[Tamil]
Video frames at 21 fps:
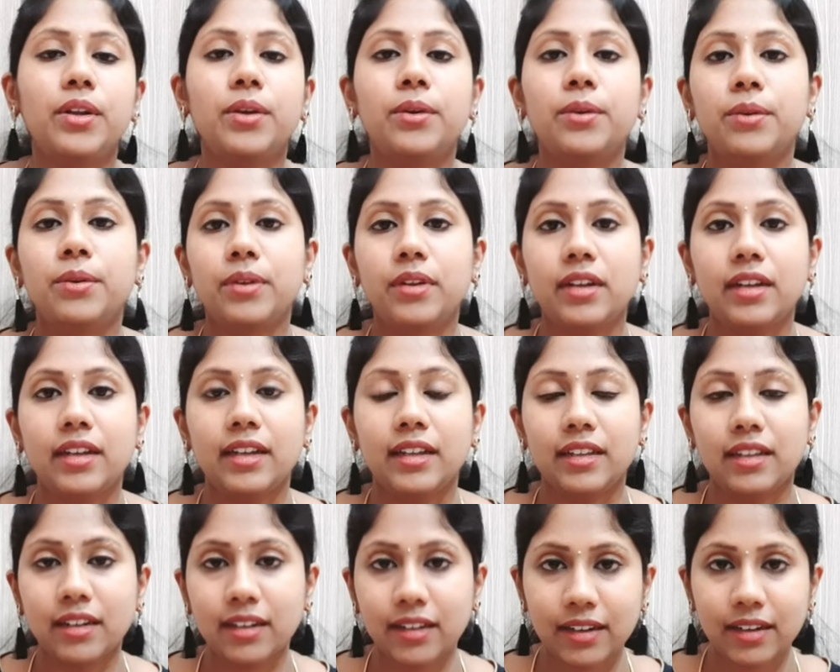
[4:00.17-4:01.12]
இல்லை இல்லை
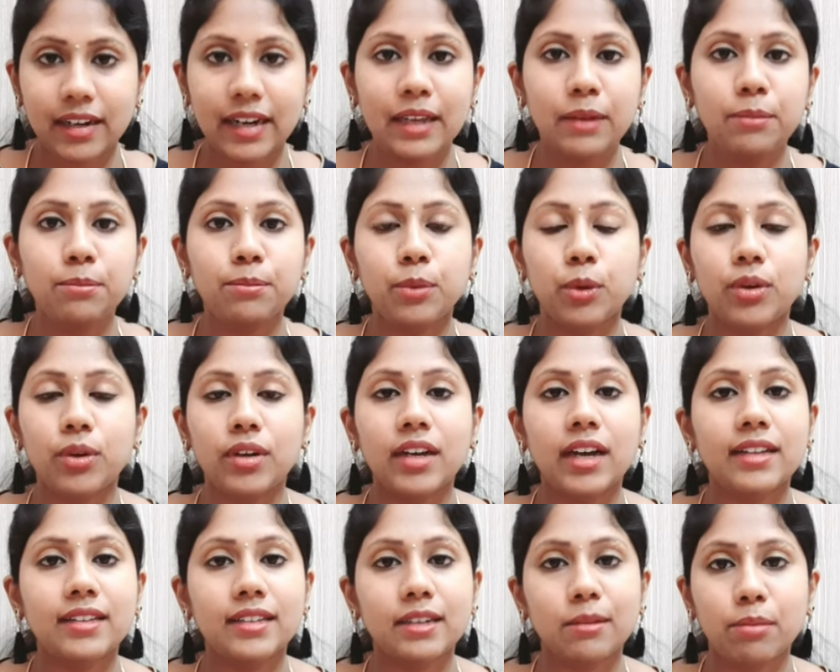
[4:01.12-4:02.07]
ஏதாவது க்ரீம் போட்டு
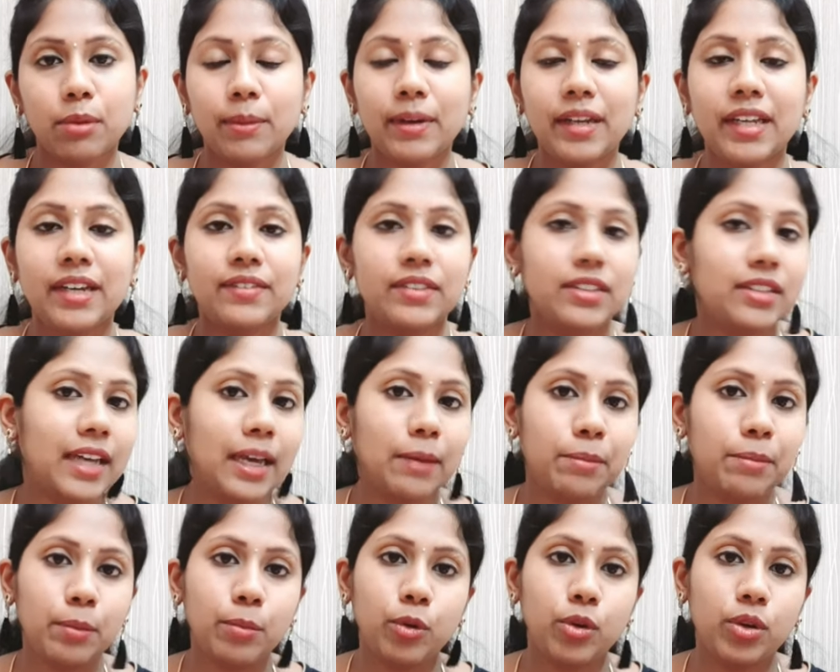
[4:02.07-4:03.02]
அதுக்கப்புறமா நீங்கள் வந்து
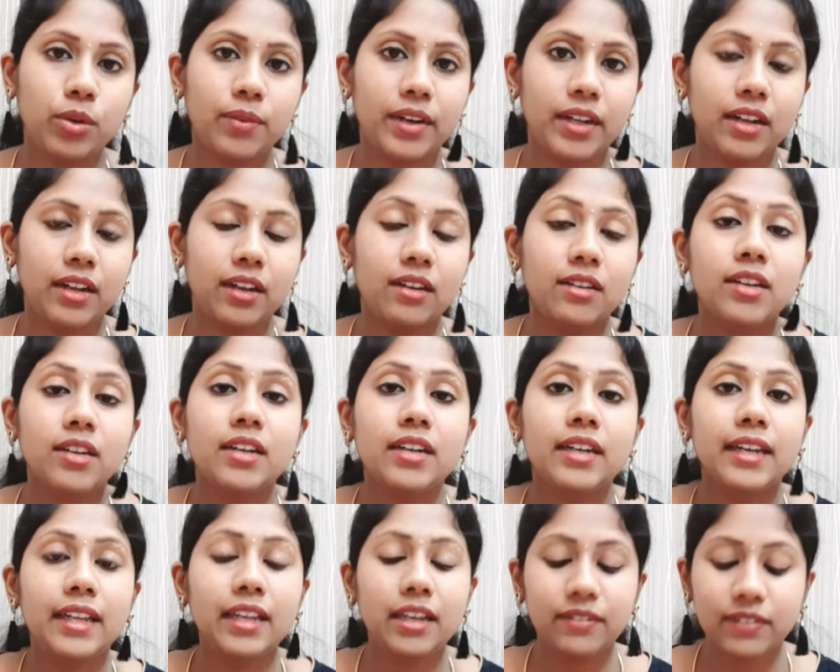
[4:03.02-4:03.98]
டயப்பர் போட்டு விடலாம்
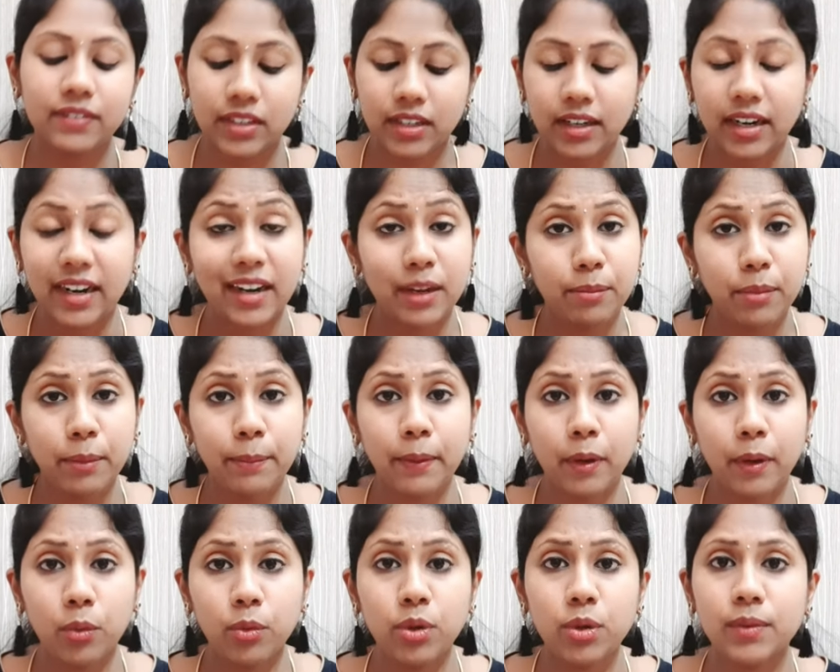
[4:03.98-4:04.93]
நீங்கள் வந்து கண்டிப்பாக
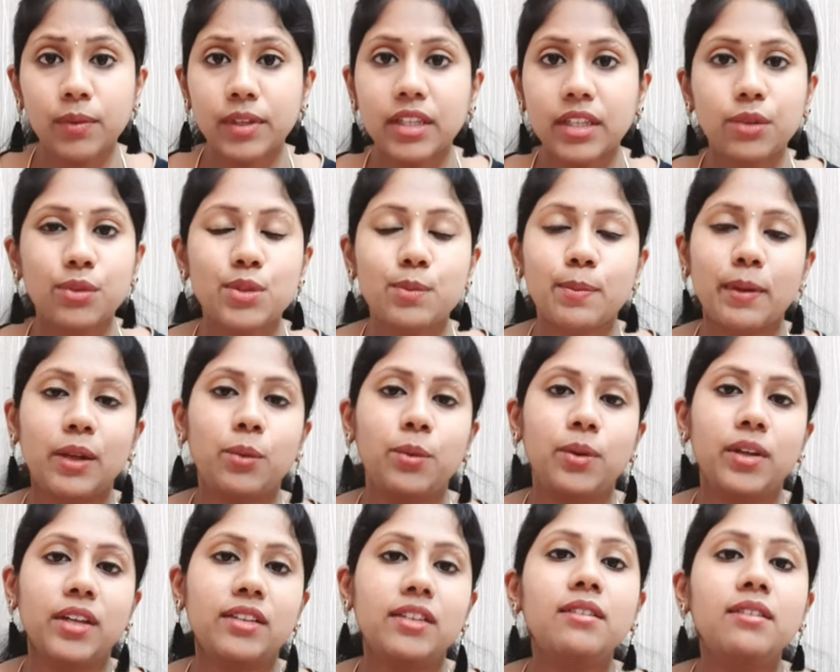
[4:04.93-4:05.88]
பவுட்ரு வந்து யூஸ்
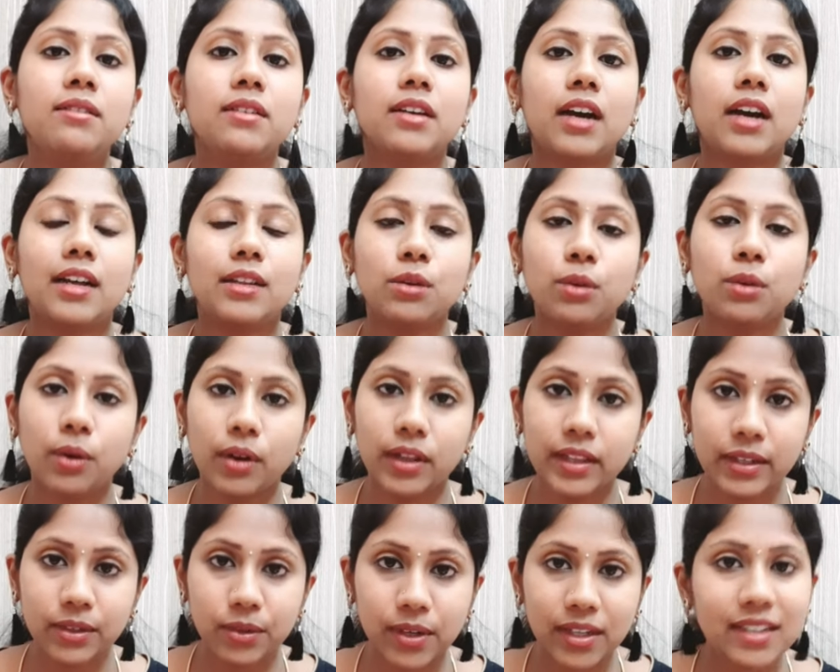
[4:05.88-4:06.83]
பண்ணக்கூடாது அதுவும்
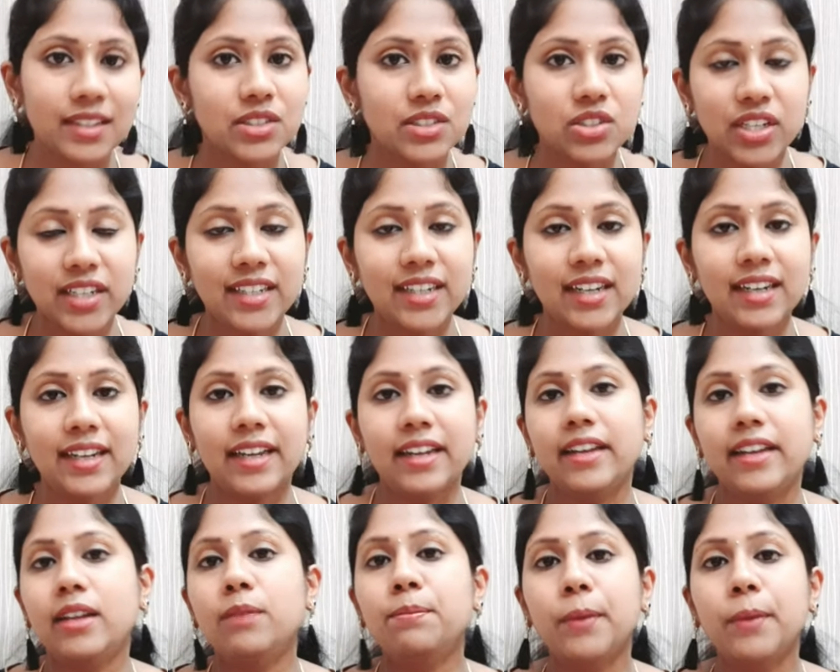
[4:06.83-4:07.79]
குழந்தைங்களோட அந்த ஜென்டல்
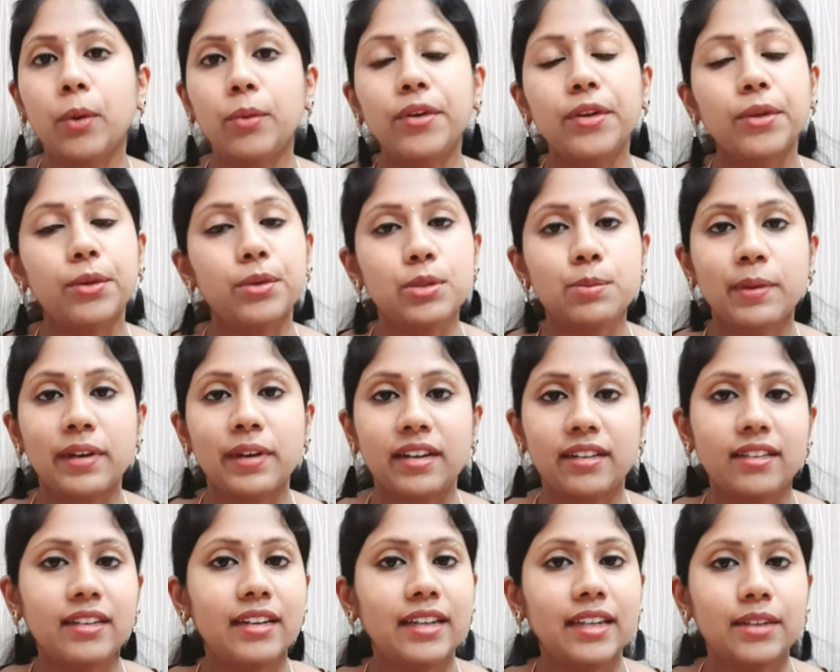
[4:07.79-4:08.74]
ஏரியாவில் பவுட்ரு யூஸ்
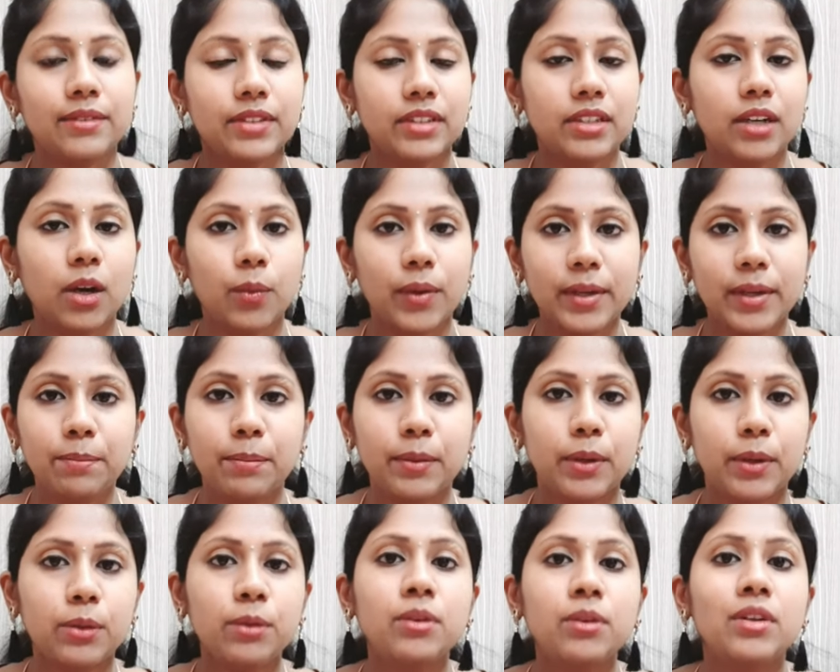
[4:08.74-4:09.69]
பண்ணுறதை நீங்கள் வந்து அவாய்ட்
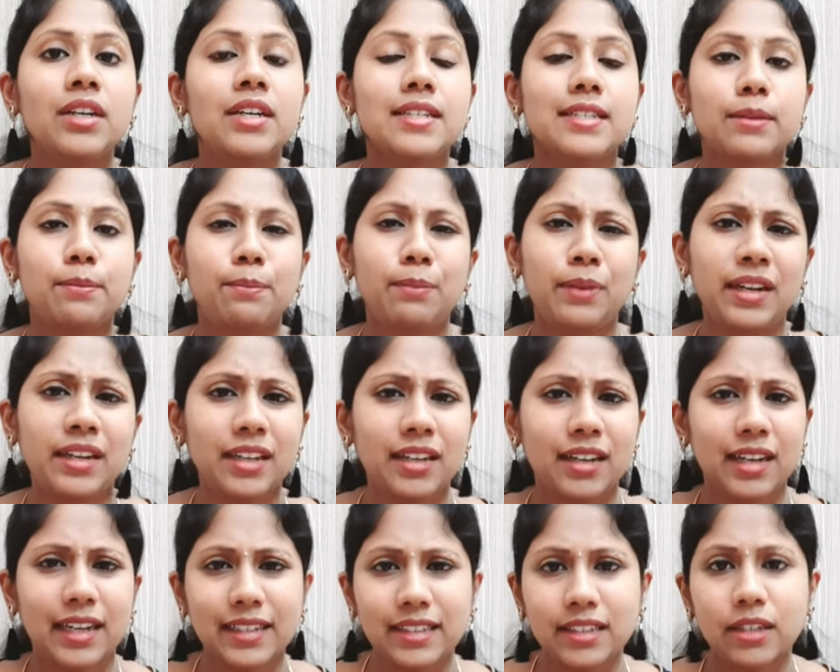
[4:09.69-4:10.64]
பண்ணணும் சிம்பிளாக
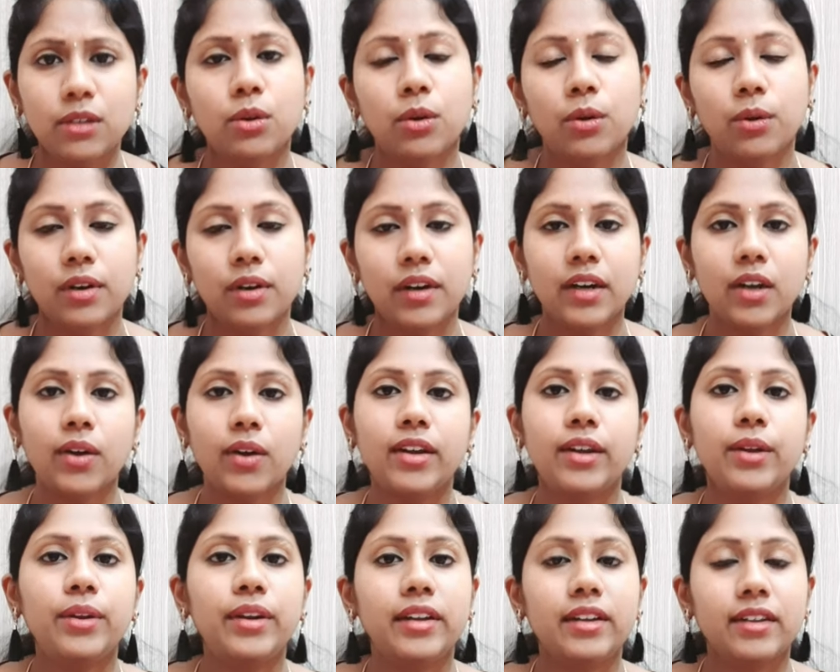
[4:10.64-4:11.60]
நீங்கள் லைட்டாக கோகோனட்
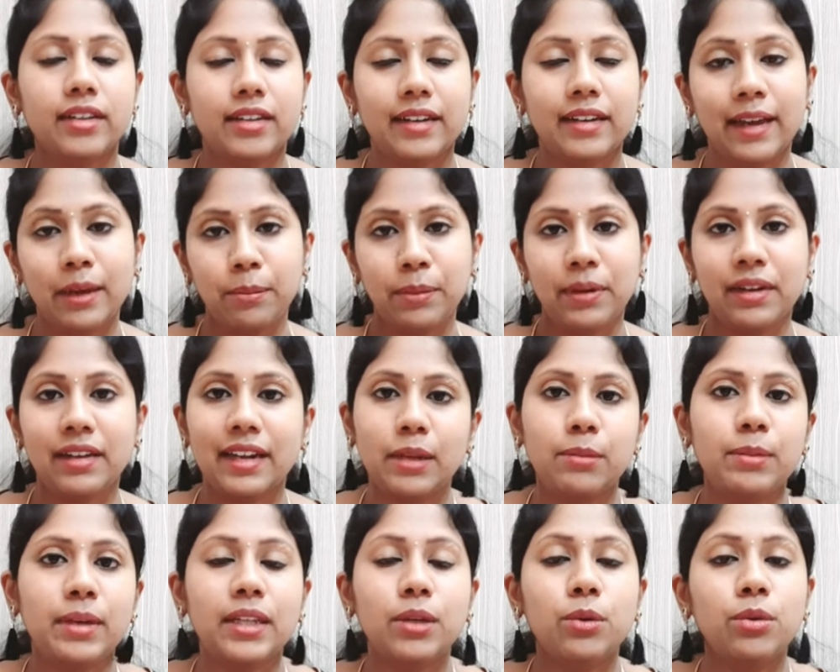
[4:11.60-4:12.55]
ஆயிலோ இல்லை டயப்பர்
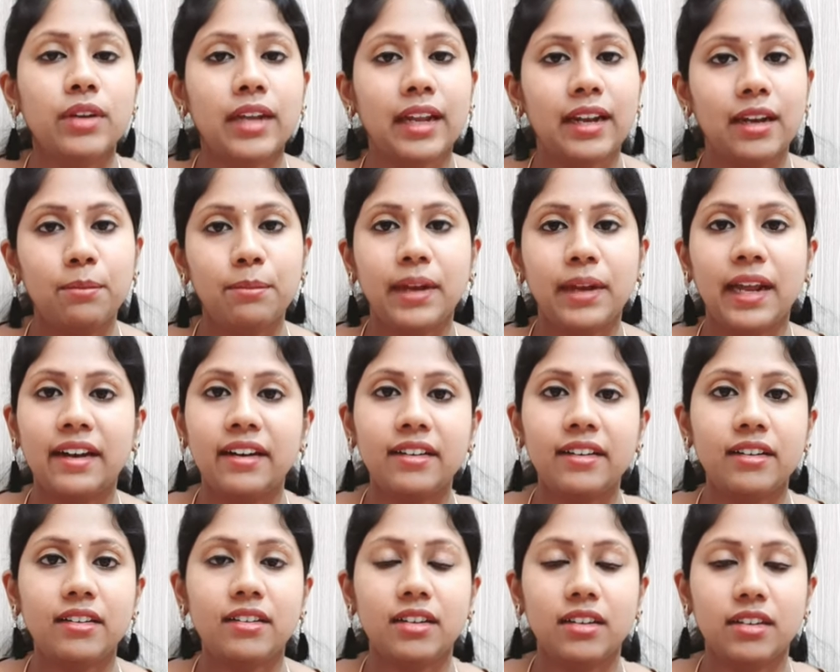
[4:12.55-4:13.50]
க்ரீம் ஏதோ ஒரு நல்ல
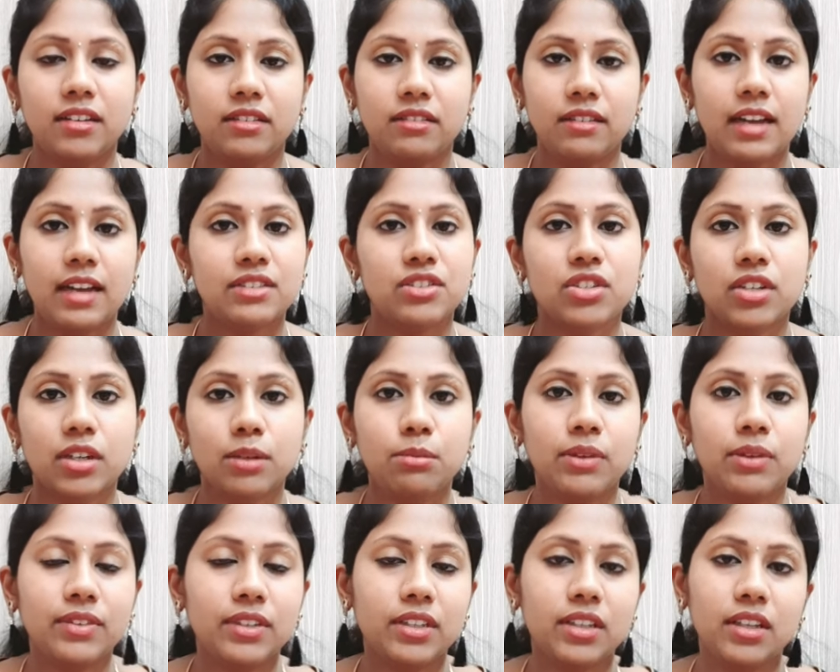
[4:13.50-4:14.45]
பிராண்டட் ரேஷ் க்ரீம்
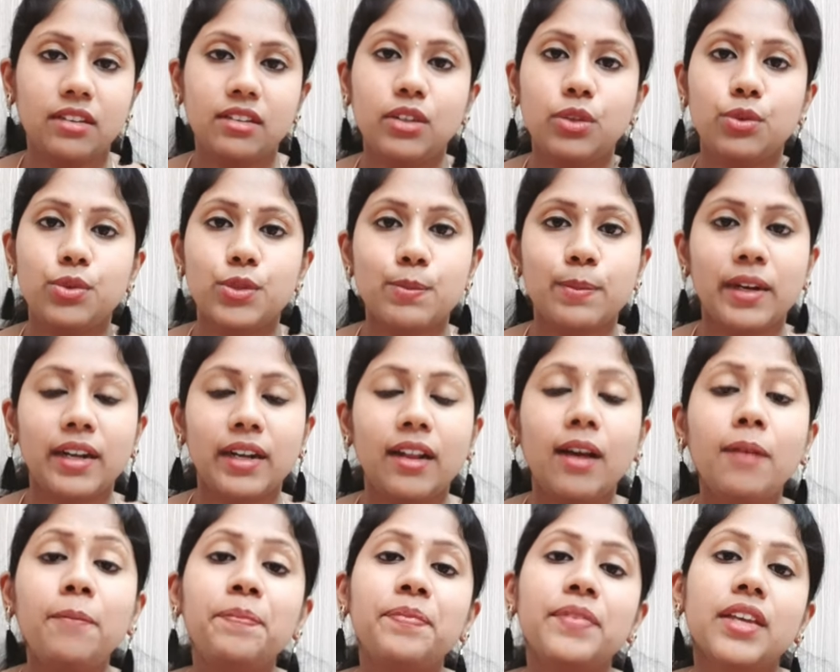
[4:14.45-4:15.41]
வந்து நீங்கள் யூஸ்
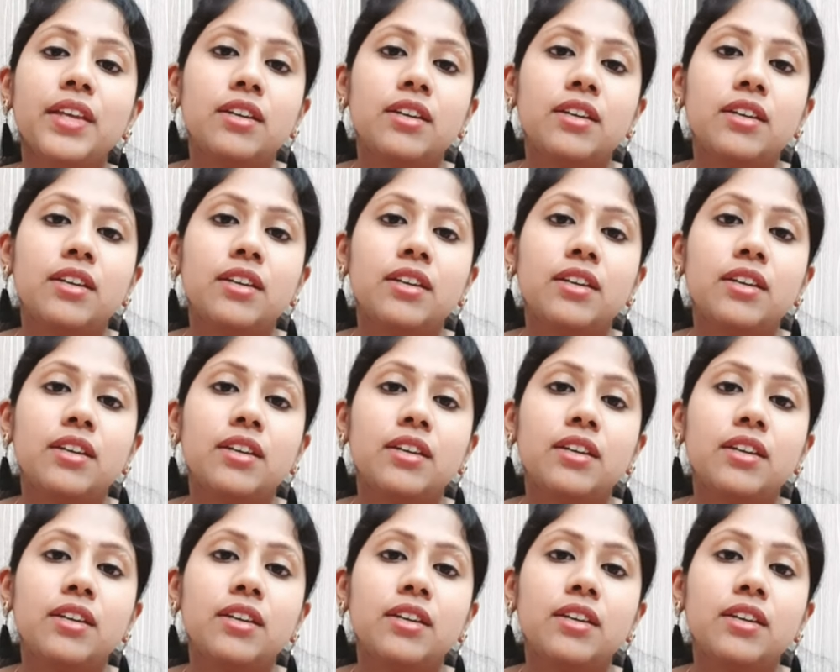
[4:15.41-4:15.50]
பண்ணலாம்